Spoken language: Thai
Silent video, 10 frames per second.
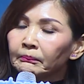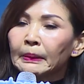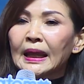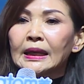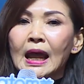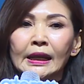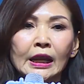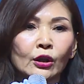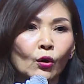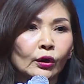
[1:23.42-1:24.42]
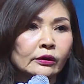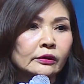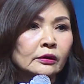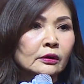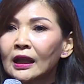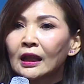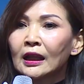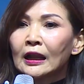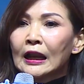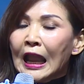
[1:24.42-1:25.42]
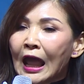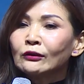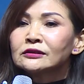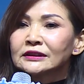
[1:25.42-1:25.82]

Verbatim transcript: ไปได้แน่นอน แล้ว